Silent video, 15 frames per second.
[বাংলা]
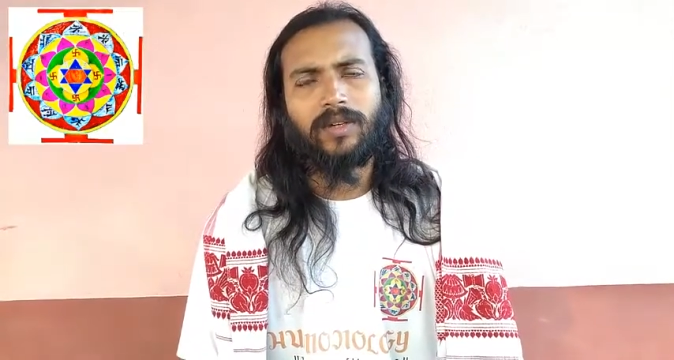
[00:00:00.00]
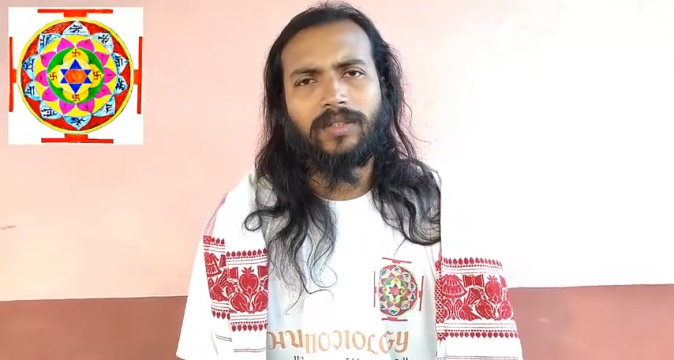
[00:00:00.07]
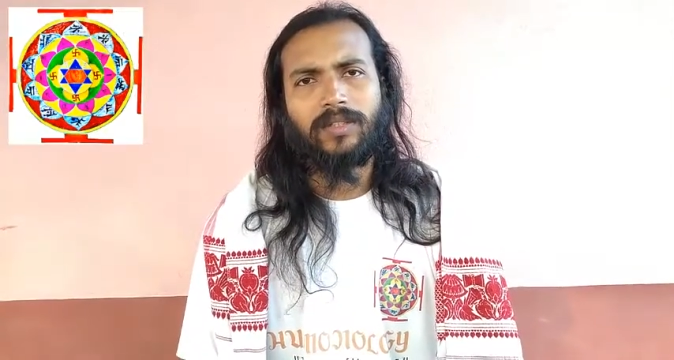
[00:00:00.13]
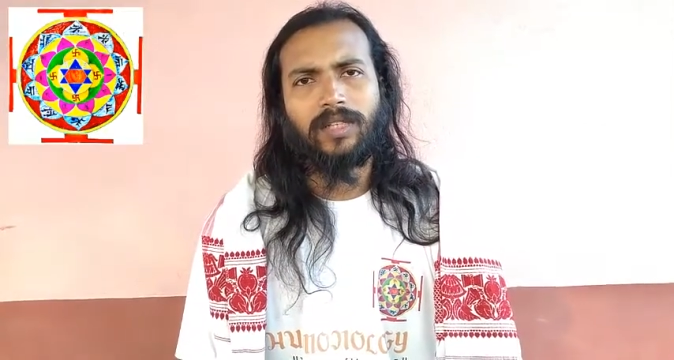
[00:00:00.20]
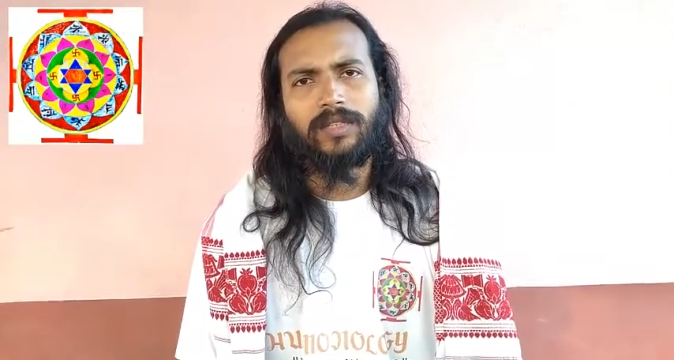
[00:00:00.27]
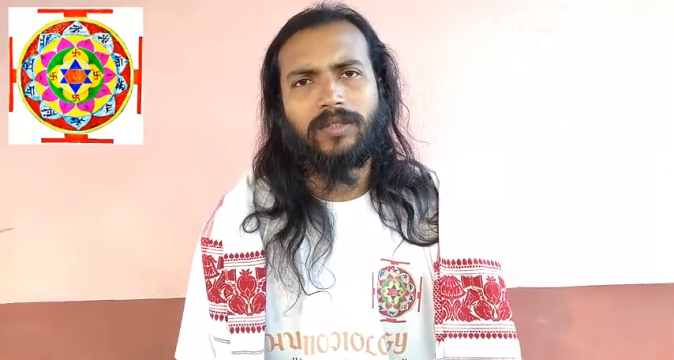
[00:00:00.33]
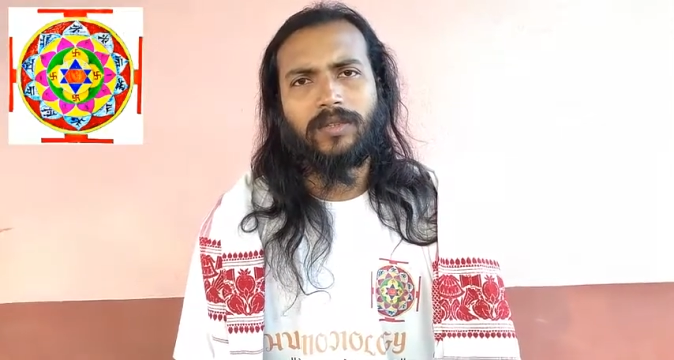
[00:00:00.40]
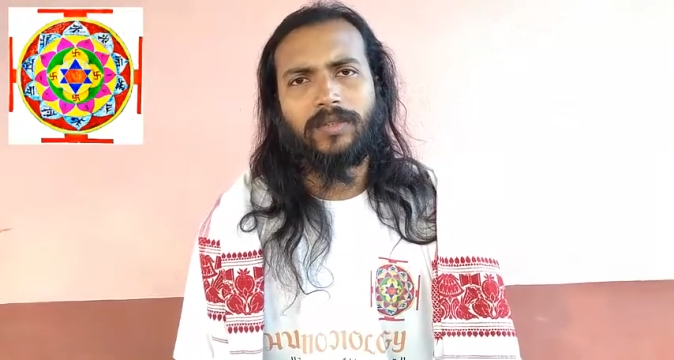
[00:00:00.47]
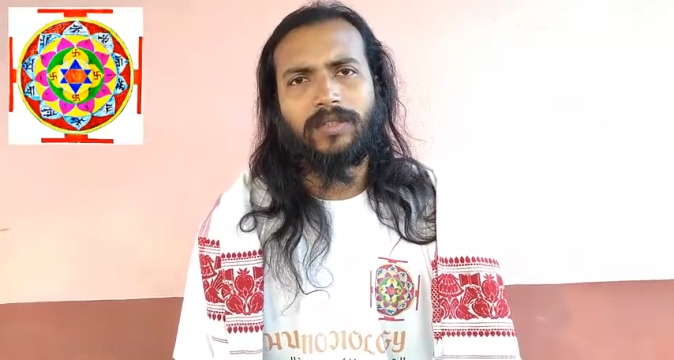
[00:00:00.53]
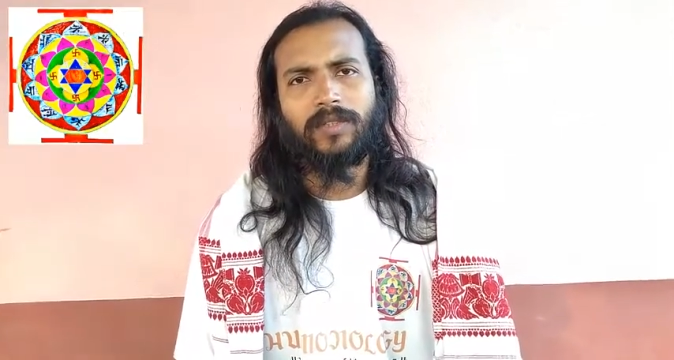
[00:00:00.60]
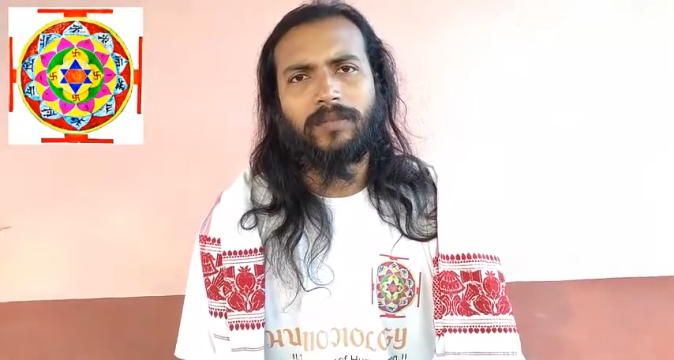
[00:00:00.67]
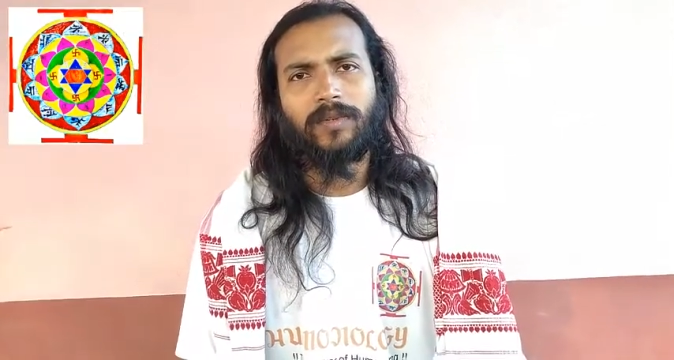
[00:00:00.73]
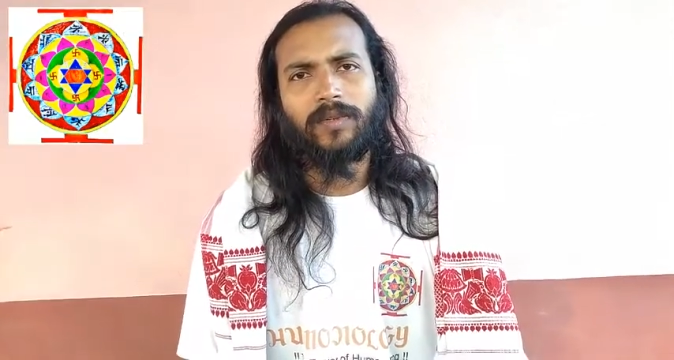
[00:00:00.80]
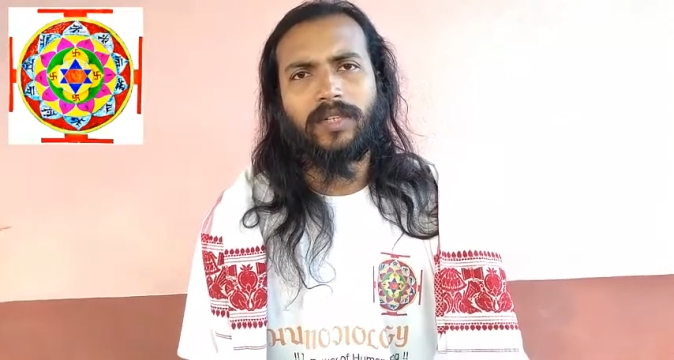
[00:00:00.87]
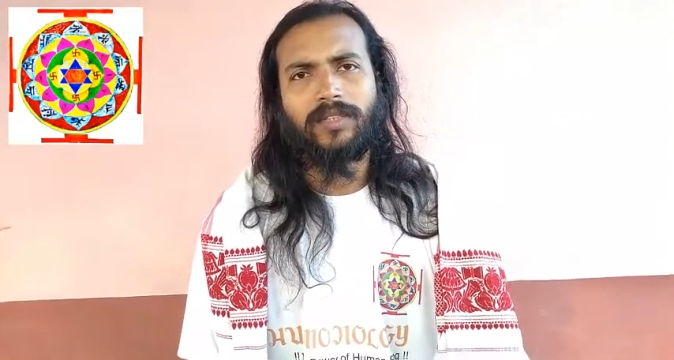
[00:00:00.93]
অর্থাৎ জ্যোতি
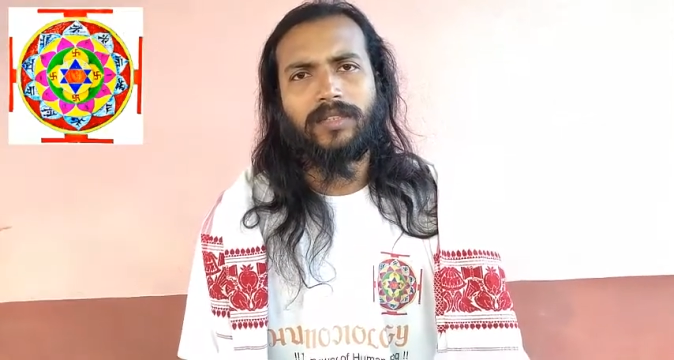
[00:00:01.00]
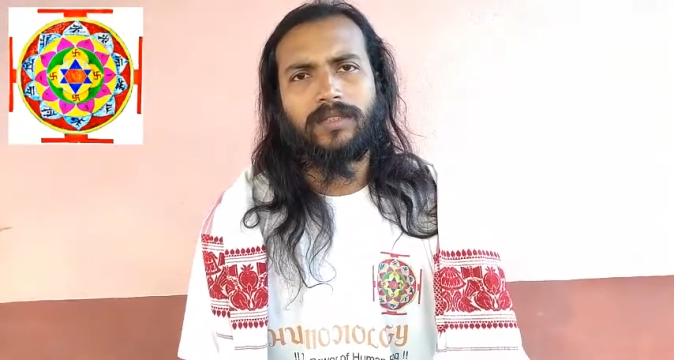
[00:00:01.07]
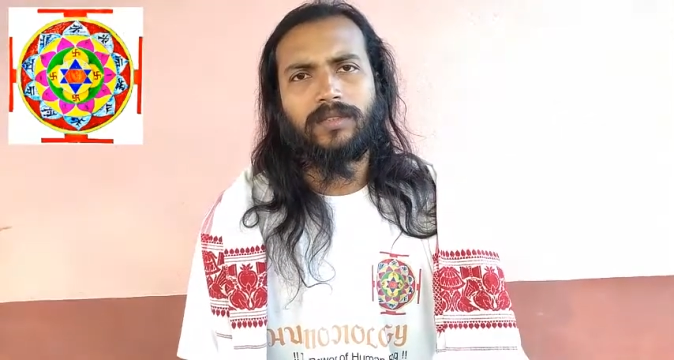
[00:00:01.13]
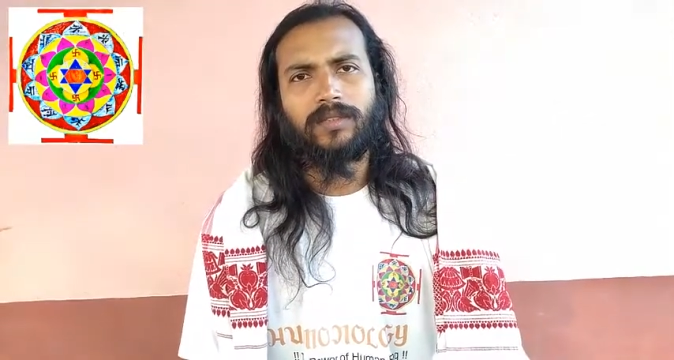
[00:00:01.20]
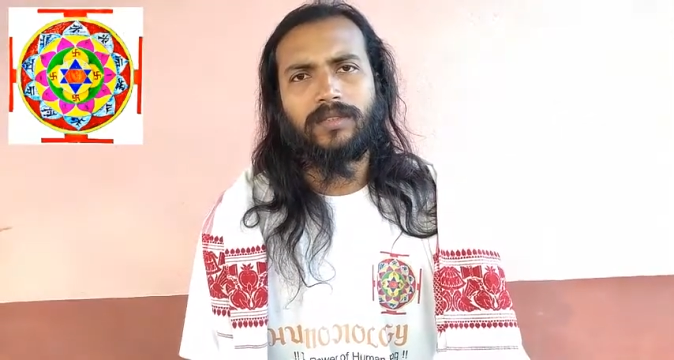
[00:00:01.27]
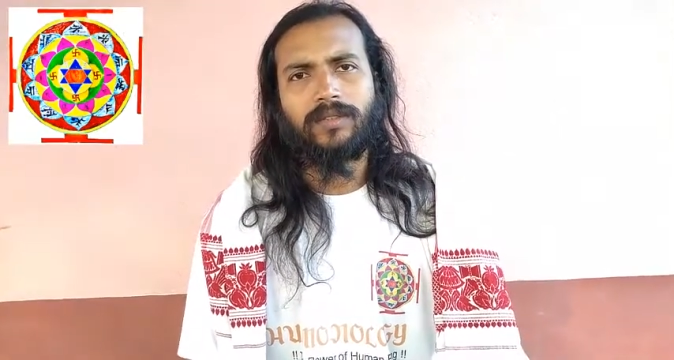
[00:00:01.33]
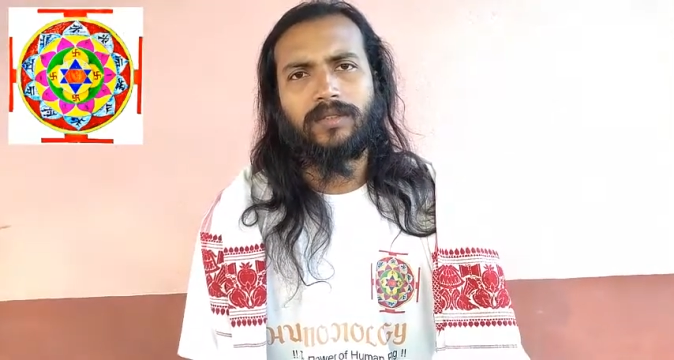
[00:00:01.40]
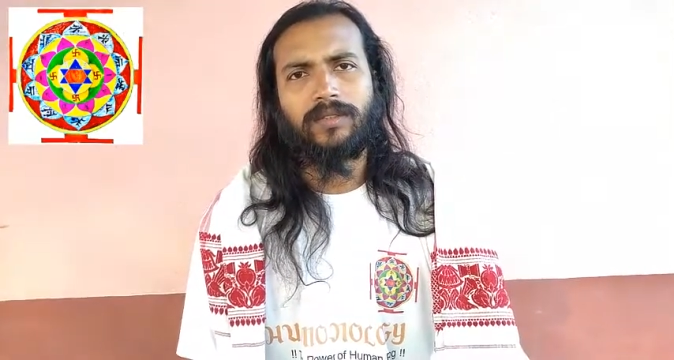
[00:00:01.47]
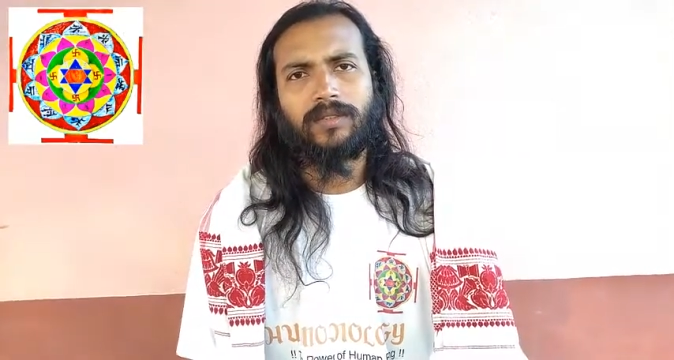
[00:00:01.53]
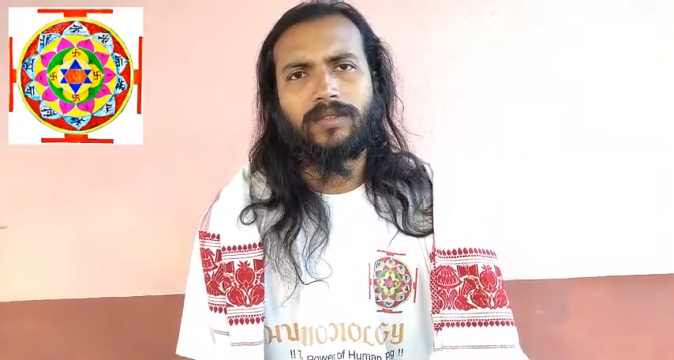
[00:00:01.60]
প্রকাশের জন্য